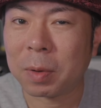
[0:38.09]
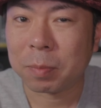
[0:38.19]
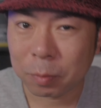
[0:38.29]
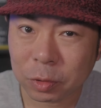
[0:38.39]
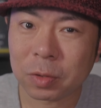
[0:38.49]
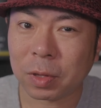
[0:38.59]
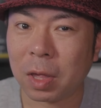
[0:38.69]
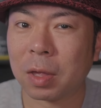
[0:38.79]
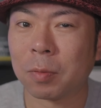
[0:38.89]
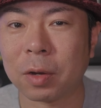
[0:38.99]
まあ、もちろん
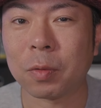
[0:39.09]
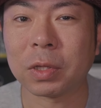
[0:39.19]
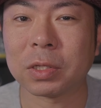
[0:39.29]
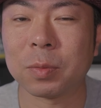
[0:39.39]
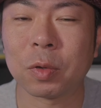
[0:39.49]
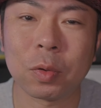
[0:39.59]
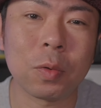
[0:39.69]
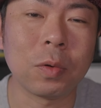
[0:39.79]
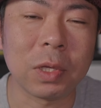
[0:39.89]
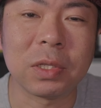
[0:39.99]
ねあの私も
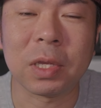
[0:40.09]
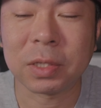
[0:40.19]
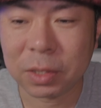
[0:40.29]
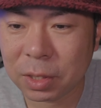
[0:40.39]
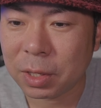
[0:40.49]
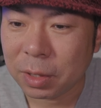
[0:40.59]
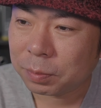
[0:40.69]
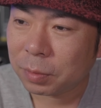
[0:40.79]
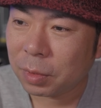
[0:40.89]
そうでしたし、